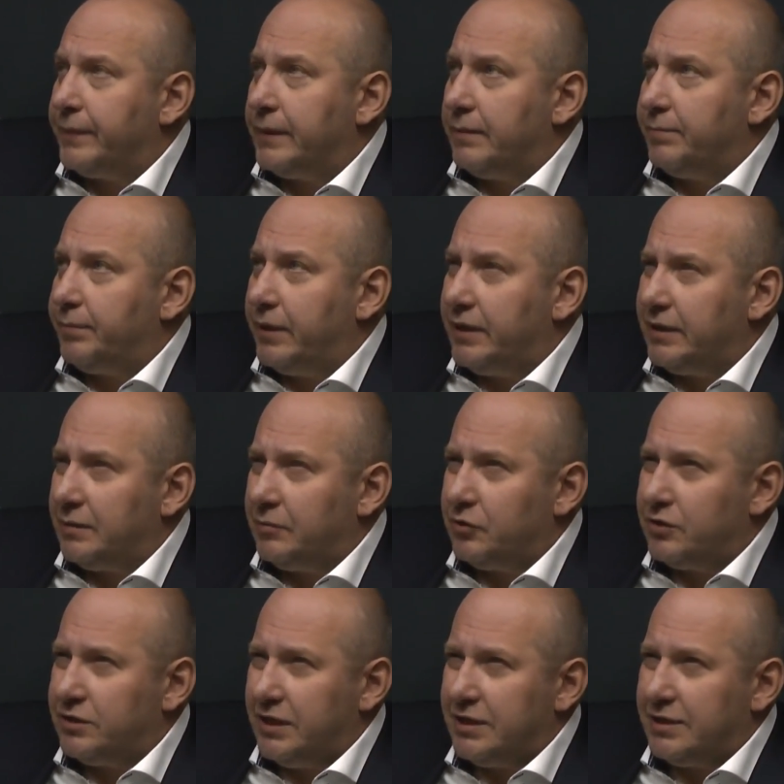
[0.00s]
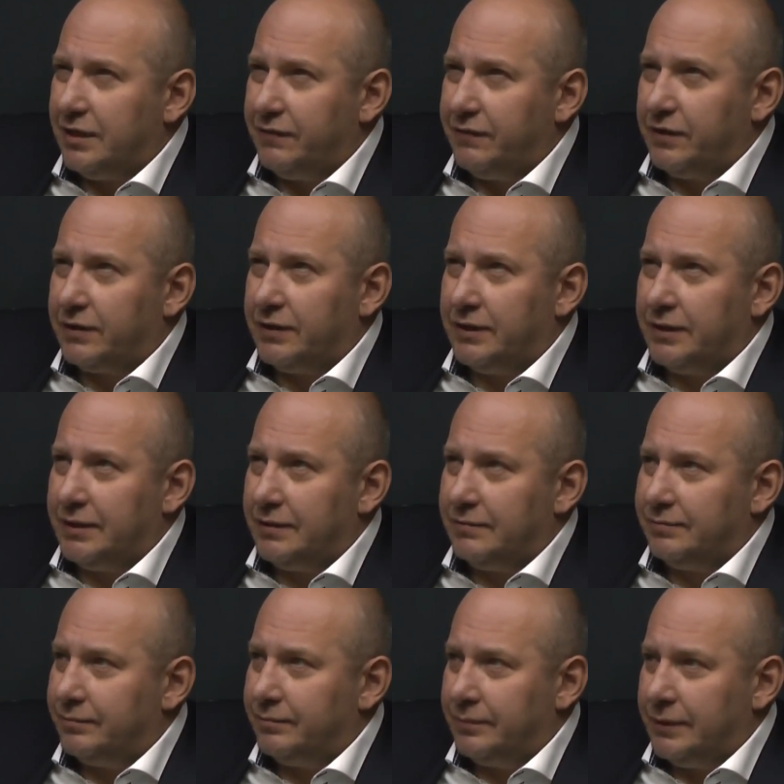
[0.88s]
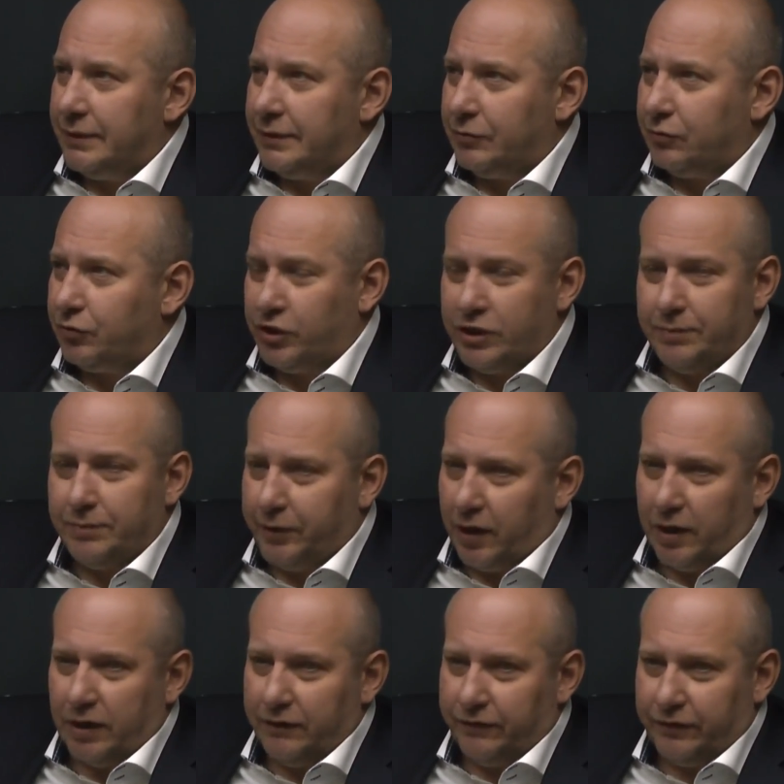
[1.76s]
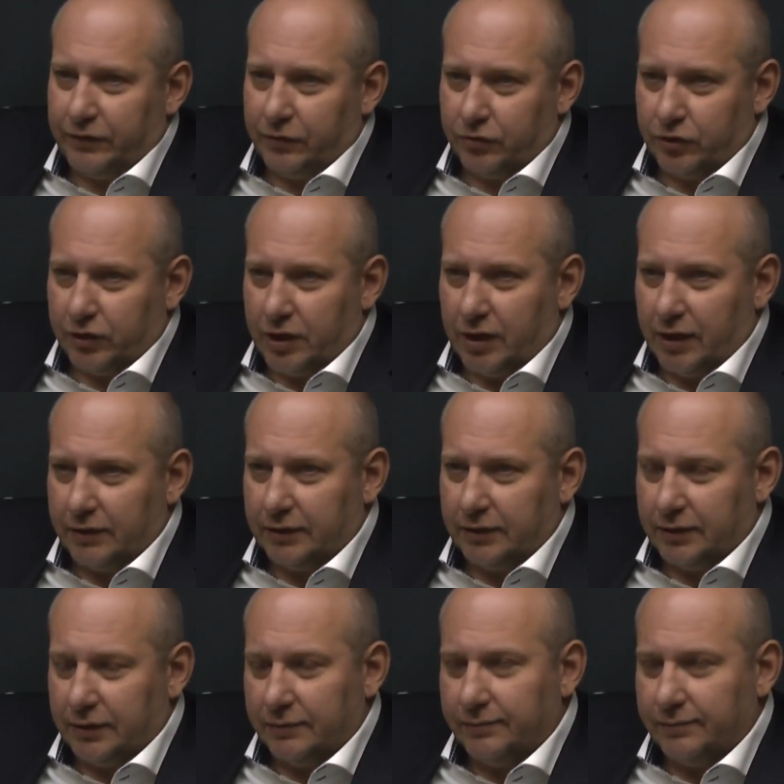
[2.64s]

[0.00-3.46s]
Поэтому здесь, наверное, это уже не прорыв. То есть мы отрезаем